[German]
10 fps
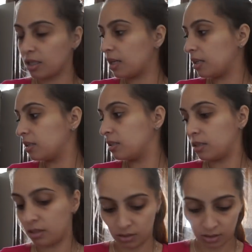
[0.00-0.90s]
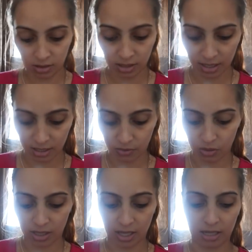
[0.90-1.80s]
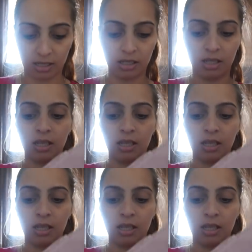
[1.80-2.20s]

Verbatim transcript: Ja, ja das für ja, ne?